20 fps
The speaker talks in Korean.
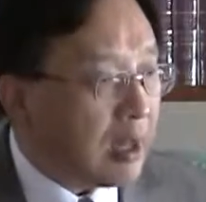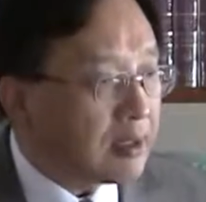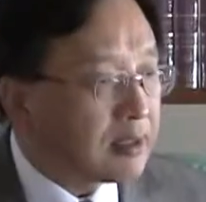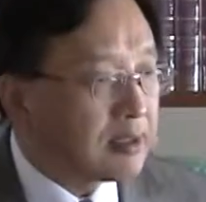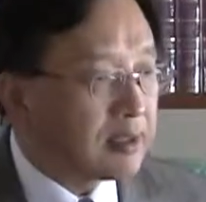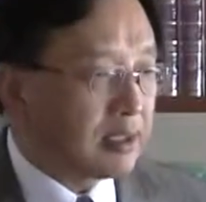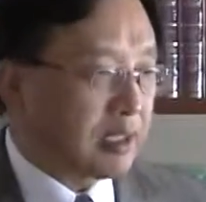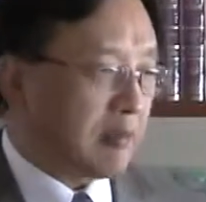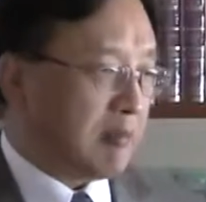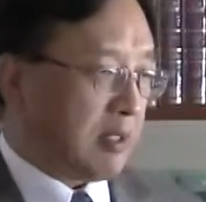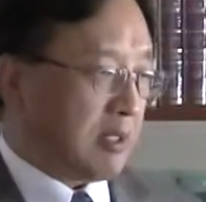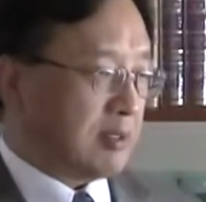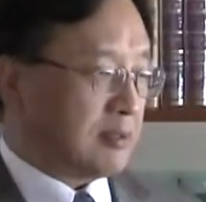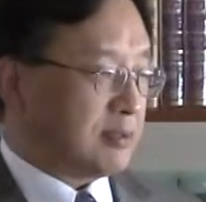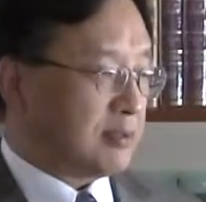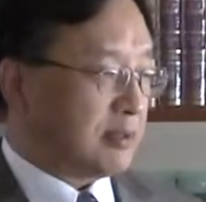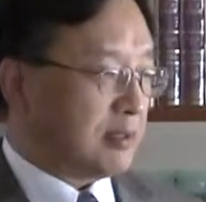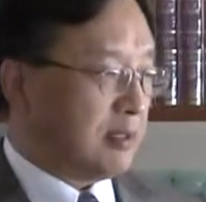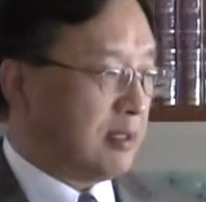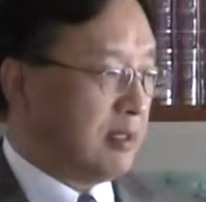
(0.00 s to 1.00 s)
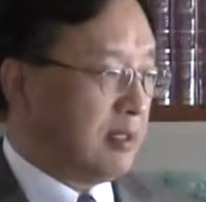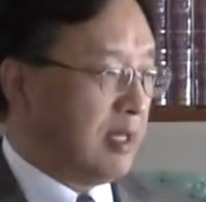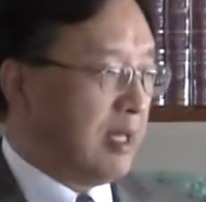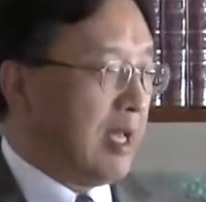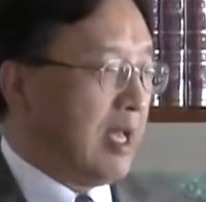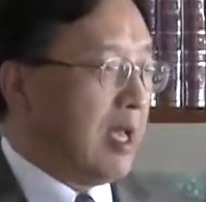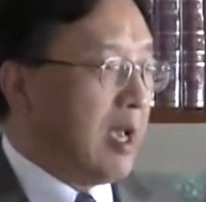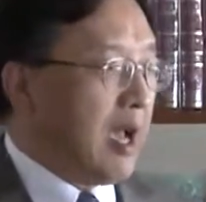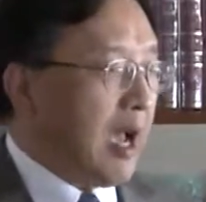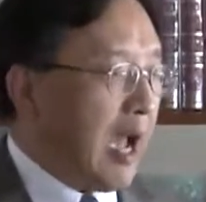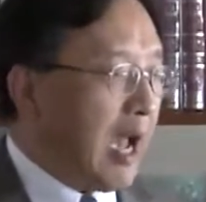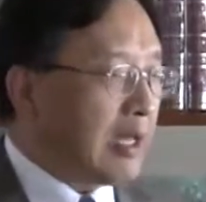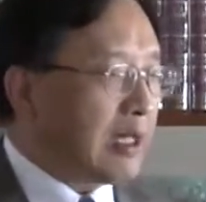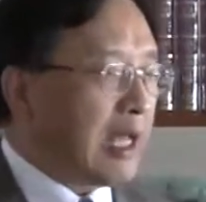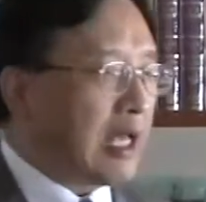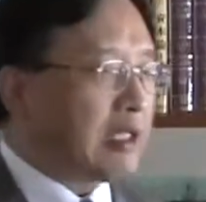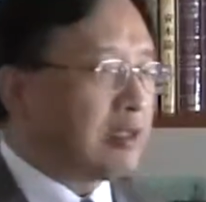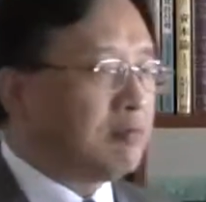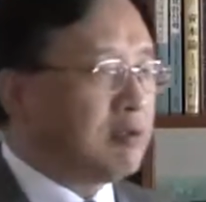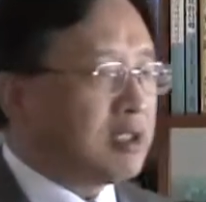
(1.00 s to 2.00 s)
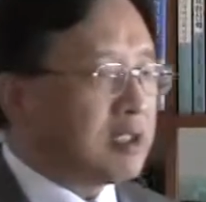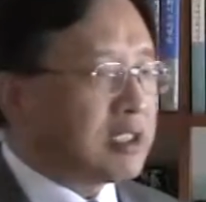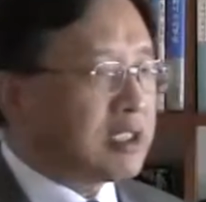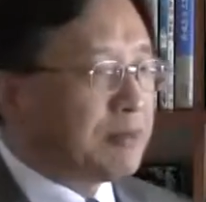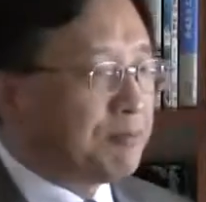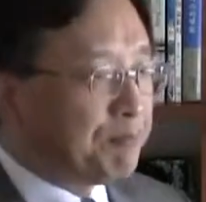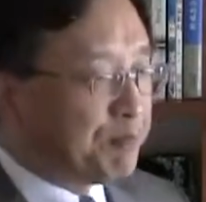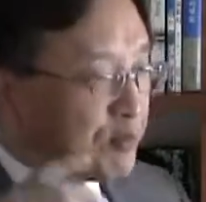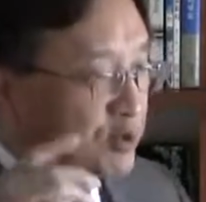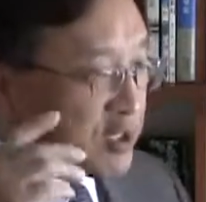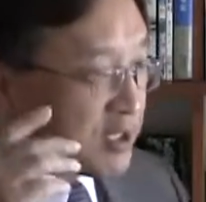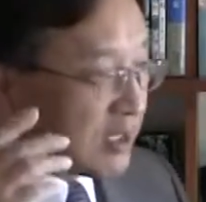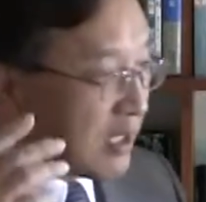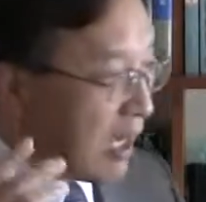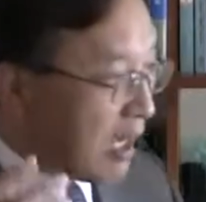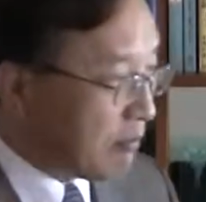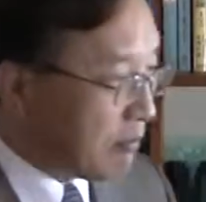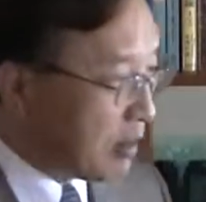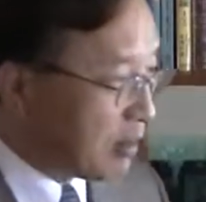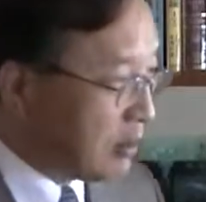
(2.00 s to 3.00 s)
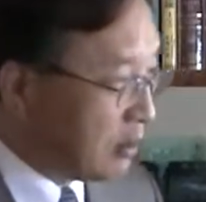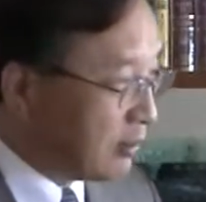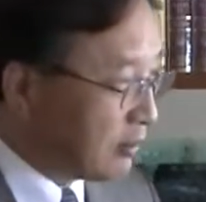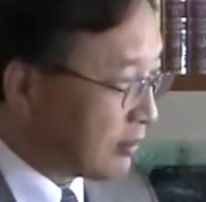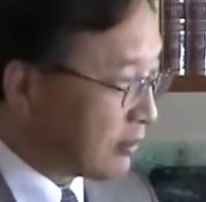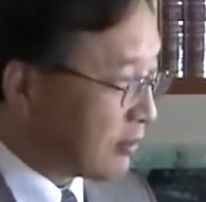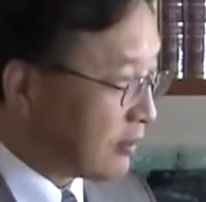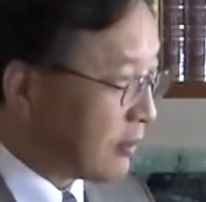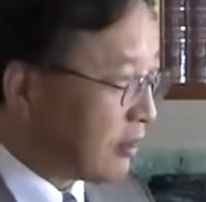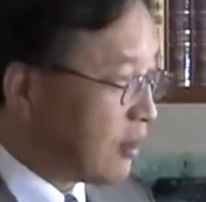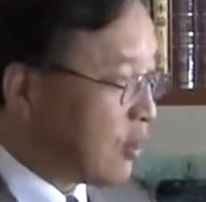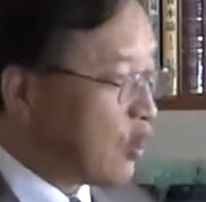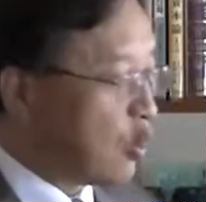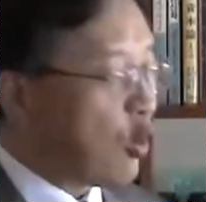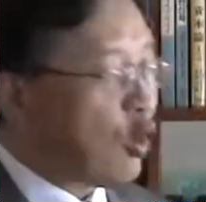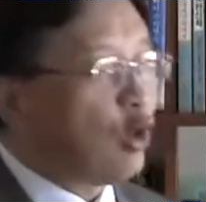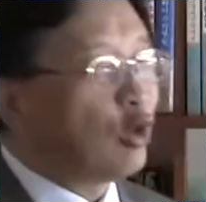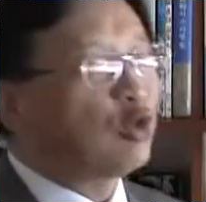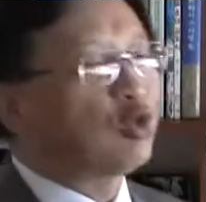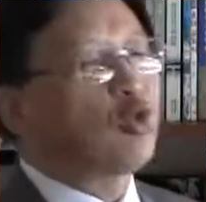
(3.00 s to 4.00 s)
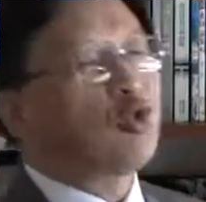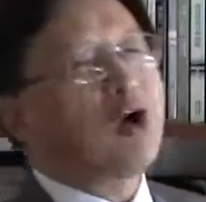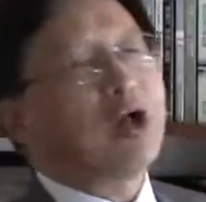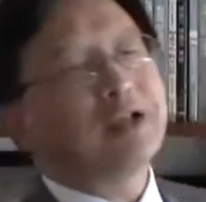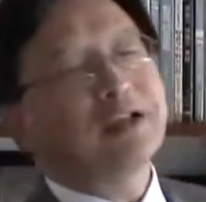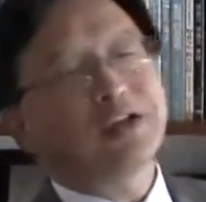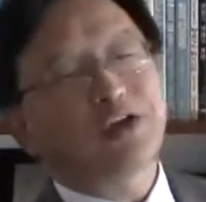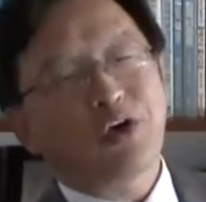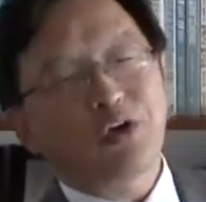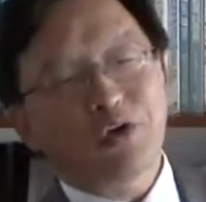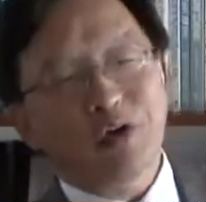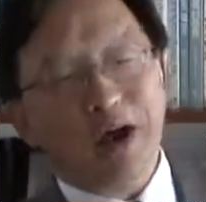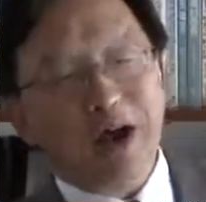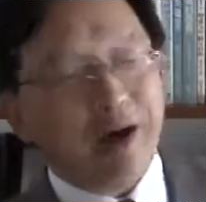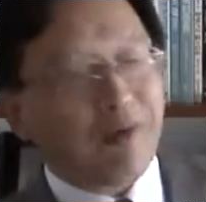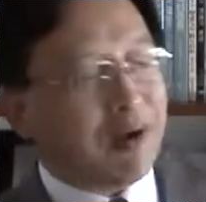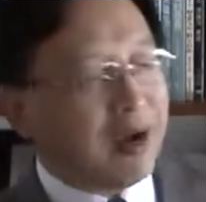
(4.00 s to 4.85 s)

이렇게 말했어요. 하나님을 기쁘시게 하면은 어떠한 결과가